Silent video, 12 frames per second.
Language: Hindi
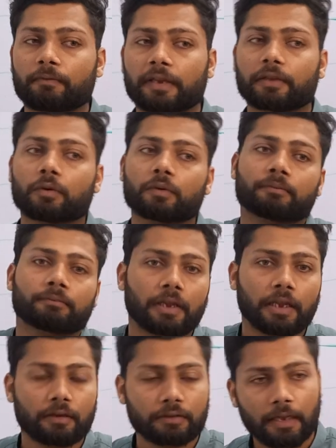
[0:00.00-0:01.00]
वैक्यूम
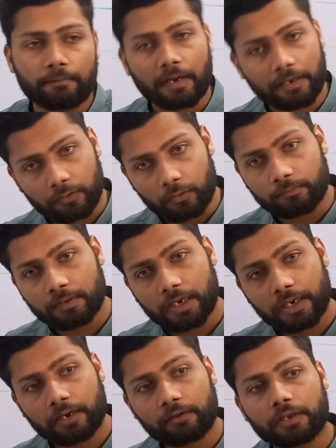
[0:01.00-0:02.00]
एक होता है वैक्यूम
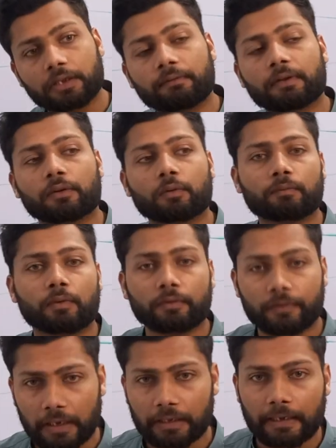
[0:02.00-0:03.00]
बनाना और एक होता है वैक्यूम बहुत
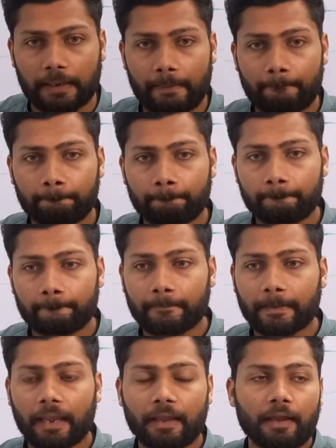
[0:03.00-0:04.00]
ज़्यादा
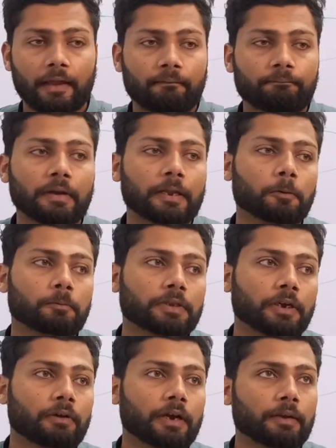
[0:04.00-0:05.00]
वैक्यूम
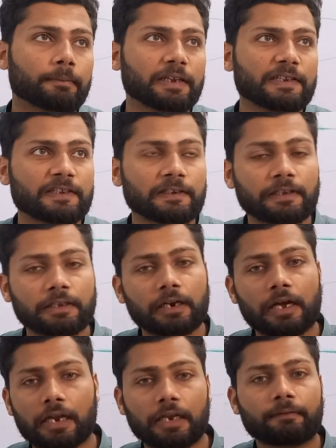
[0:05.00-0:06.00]
देखो अगर मैं किसी चीज़ के अंदर
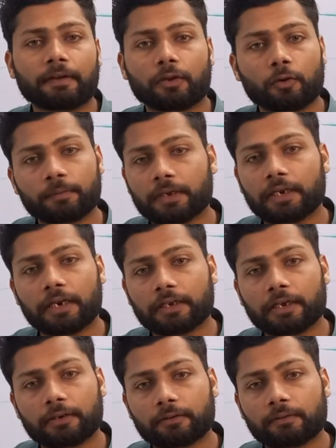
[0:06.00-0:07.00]
खाली वैक्यूम क्रिएट
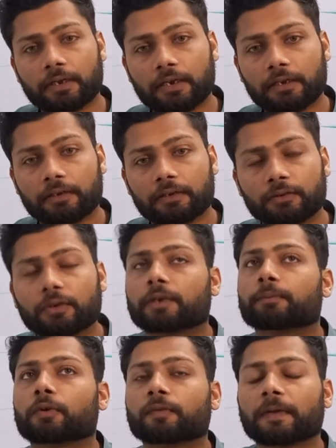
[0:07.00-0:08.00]
कर दूंगा ना तो
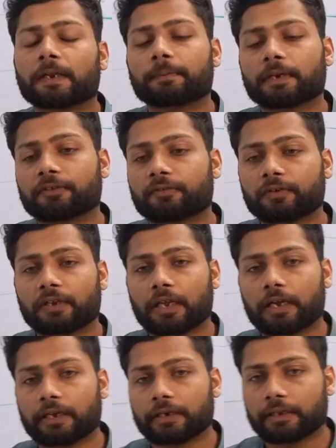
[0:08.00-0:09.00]
एटमॉस्फेरिक प्रेशर से
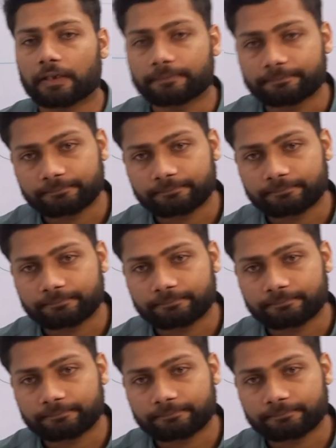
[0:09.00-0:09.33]
क्या करेगा